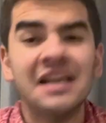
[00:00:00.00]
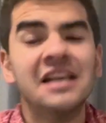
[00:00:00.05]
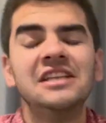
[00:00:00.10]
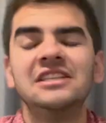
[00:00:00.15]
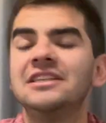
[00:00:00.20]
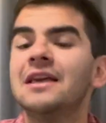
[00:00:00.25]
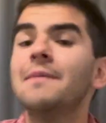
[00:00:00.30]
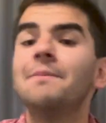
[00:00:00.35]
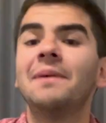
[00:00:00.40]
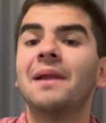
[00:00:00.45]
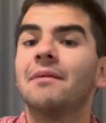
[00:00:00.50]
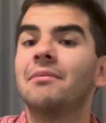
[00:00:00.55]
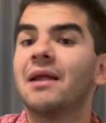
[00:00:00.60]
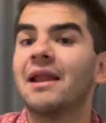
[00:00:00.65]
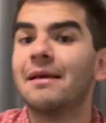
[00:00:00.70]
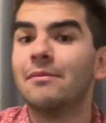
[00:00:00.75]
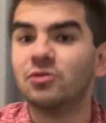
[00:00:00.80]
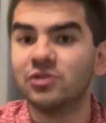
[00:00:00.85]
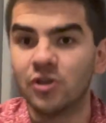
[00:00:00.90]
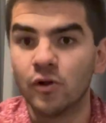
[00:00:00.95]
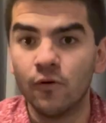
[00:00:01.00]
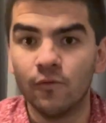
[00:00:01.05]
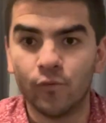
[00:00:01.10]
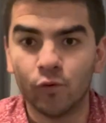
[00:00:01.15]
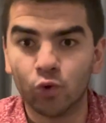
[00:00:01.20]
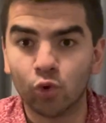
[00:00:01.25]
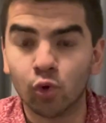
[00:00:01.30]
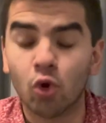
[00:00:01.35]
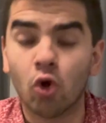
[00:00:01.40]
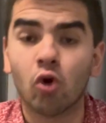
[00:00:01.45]
Siempre hablaremos en un
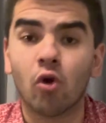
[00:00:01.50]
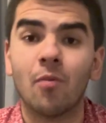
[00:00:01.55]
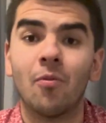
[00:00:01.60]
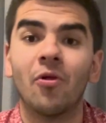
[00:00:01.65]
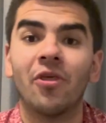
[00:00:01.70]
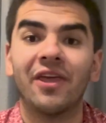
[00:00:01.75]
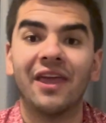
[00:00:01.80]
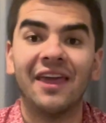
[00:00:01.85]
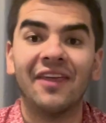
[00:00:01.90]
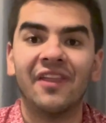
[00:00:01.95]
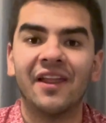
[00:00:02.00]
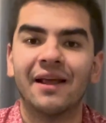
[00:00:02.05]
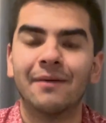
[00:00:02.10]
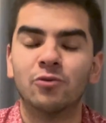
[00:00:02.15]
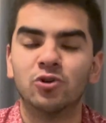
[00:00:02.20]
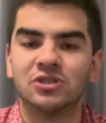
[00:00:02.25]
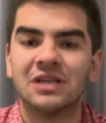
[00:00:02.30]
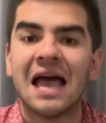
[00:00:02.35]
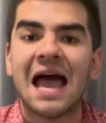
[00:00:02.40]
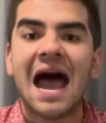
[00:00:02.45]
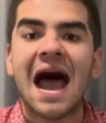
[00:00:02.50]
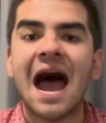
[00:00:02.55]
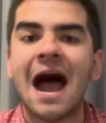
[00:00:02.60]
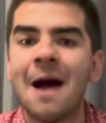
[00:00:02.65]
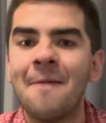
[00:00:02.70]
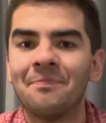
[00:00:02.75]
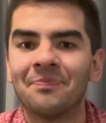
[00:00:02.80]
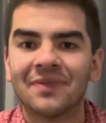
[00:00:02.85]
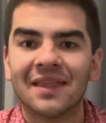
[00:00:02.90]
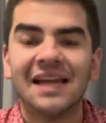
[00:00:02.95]
futuro como y diremos,
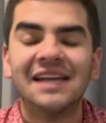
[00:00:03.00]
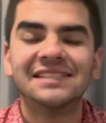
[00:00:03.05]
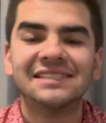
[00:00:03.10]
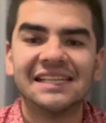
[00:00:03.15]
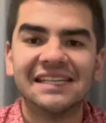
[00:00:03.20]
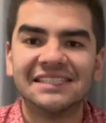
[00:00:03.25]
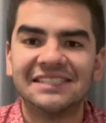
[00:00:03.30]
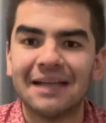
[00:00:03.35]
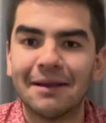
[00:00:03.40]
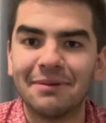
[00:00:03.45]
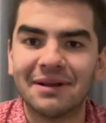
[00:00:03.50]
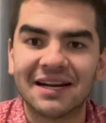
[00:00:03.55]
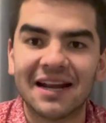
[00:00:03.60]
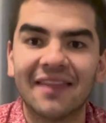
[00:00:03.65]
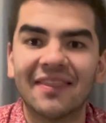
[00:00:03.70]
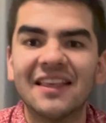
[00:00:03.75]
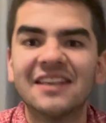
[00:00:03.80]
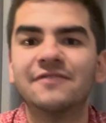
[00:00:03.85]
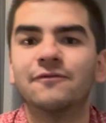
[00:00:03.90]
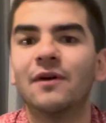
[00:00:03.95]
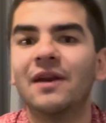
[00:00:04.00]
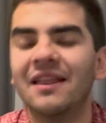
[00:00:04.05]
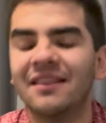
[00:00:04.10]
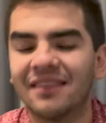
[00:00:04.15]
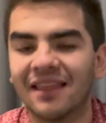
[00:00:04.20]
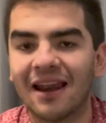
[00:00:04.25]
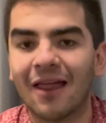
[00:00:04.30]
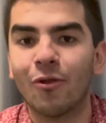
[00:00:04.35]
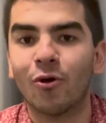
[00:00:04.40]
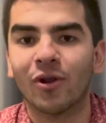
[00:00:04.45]
ah, es que Xavi Hernández fue el
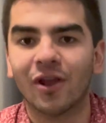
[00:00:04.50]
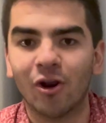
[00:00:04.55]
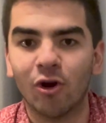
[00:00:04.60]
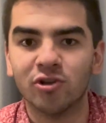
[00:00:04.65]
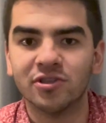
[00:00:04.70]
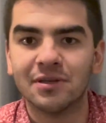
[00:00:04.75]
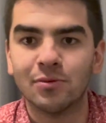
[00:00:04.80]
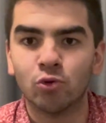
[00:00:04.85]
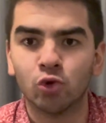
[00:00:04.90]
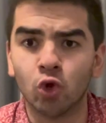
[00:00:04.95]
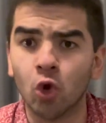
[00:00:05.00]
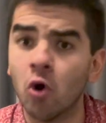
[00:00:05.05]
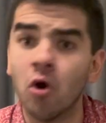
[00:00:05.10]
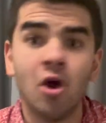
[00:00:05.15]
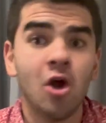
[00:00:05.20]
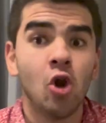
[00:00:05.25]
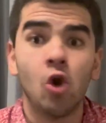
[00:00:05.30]
entrenador que los debutó.